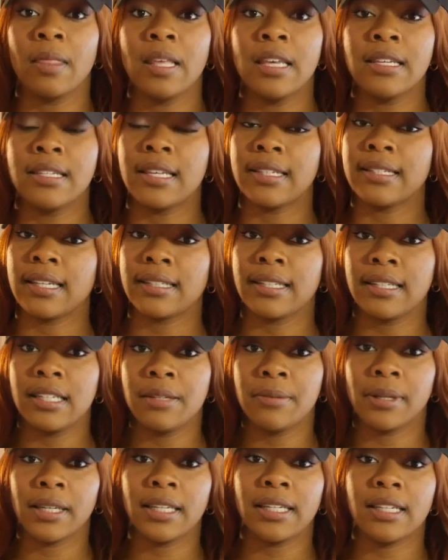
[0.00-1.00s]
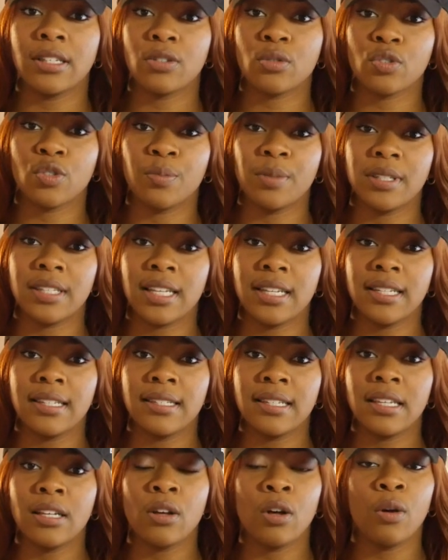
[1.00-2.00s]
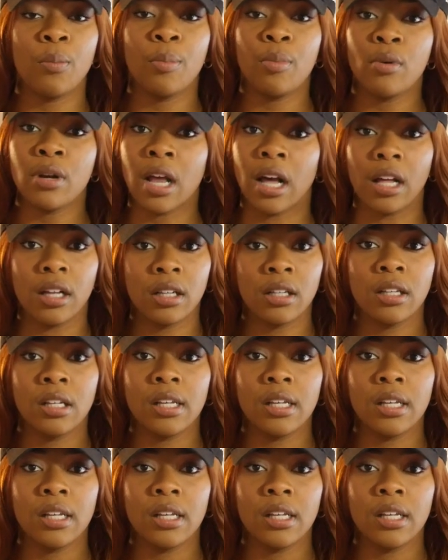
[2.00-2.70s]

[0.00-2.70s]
Il y a certaines librairies qui sont spécialisées en polar,